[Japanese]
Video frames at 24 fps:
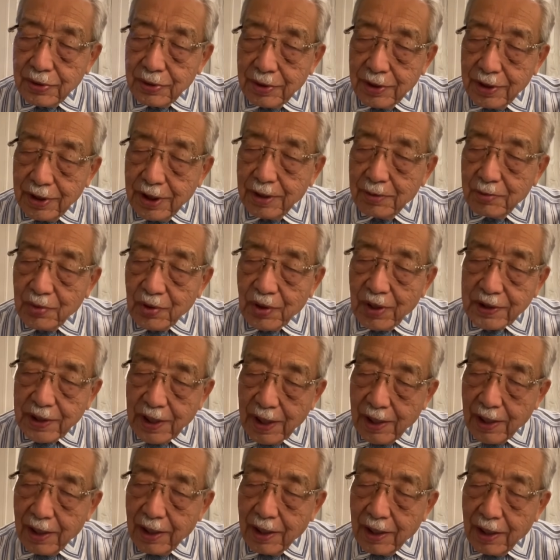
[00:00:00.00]
に向け
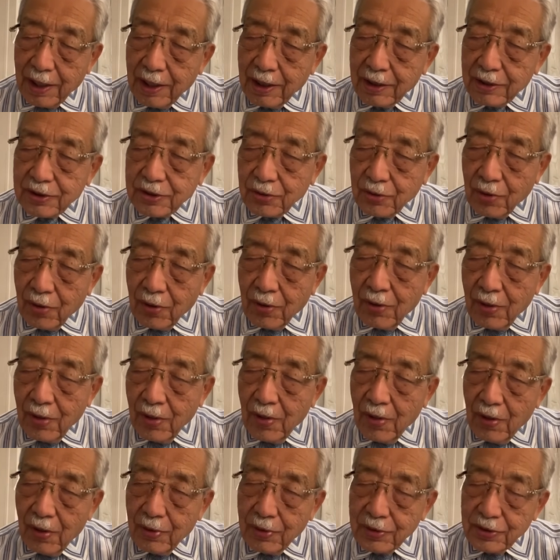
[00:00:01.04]
て、えその
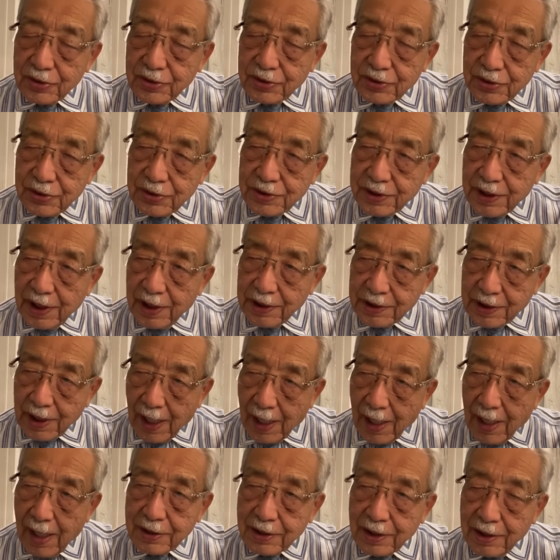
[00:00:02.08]
輸出してい
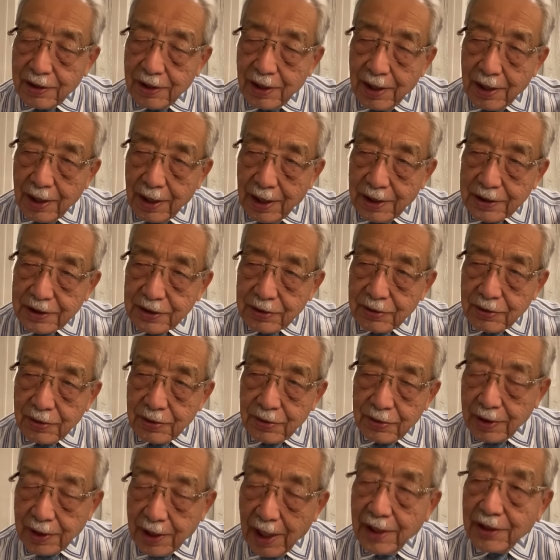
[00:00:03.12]
た天然ガス、
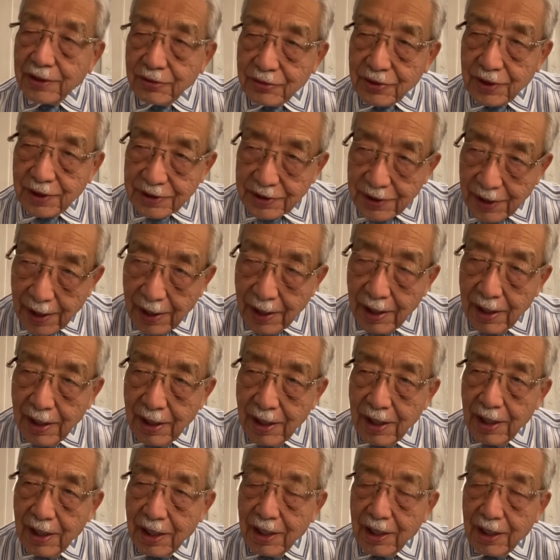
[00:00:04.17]
原油ですね、
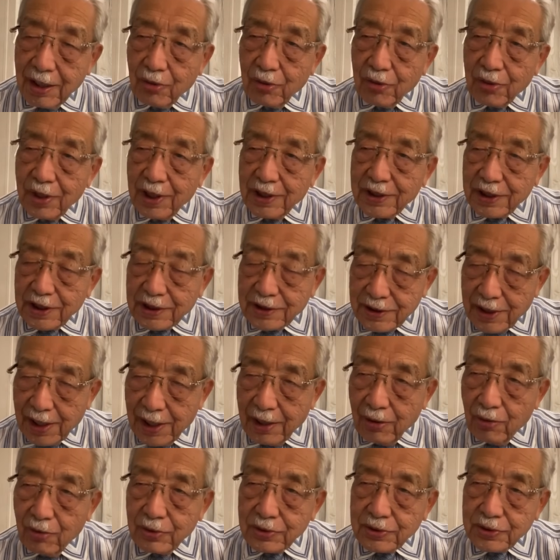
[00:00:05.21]
えこれがです
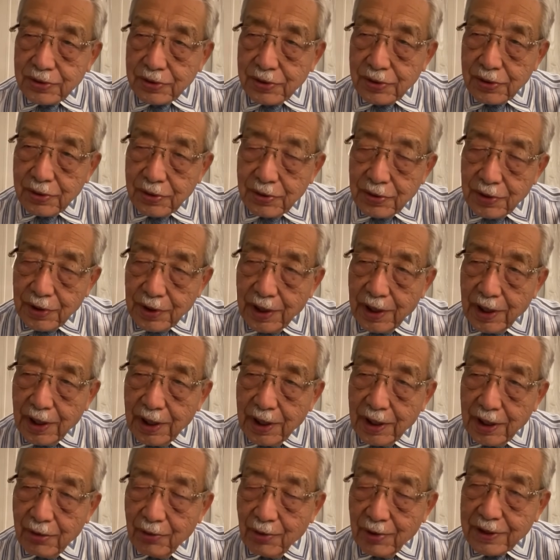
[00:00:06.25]
ね、欧州
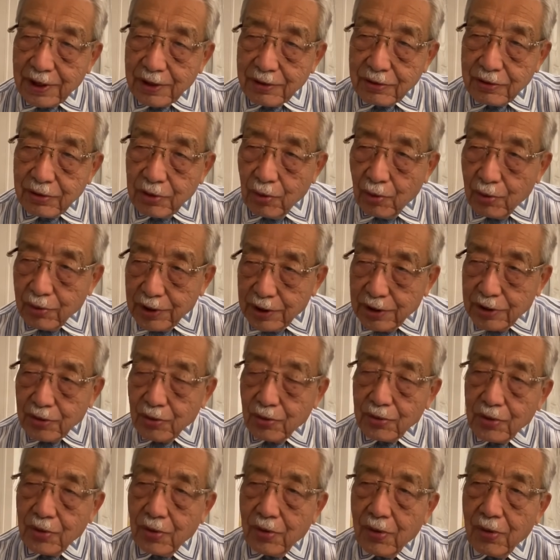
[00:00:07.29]
に渡るより以
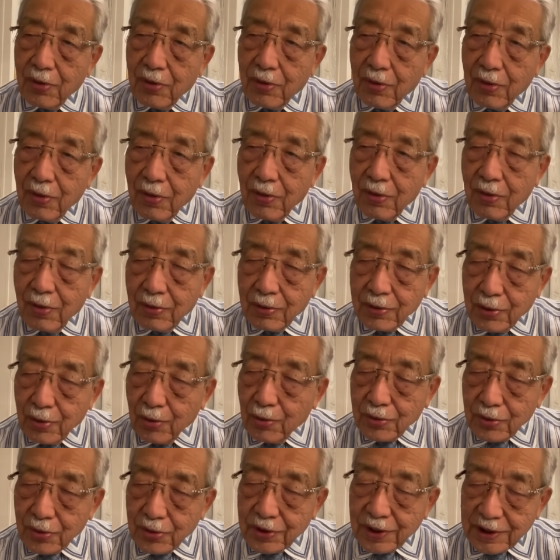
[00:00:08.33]
上の
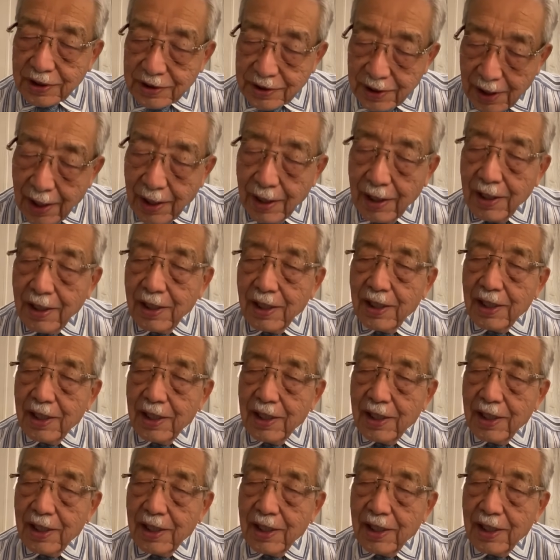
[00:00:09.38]
量のですね、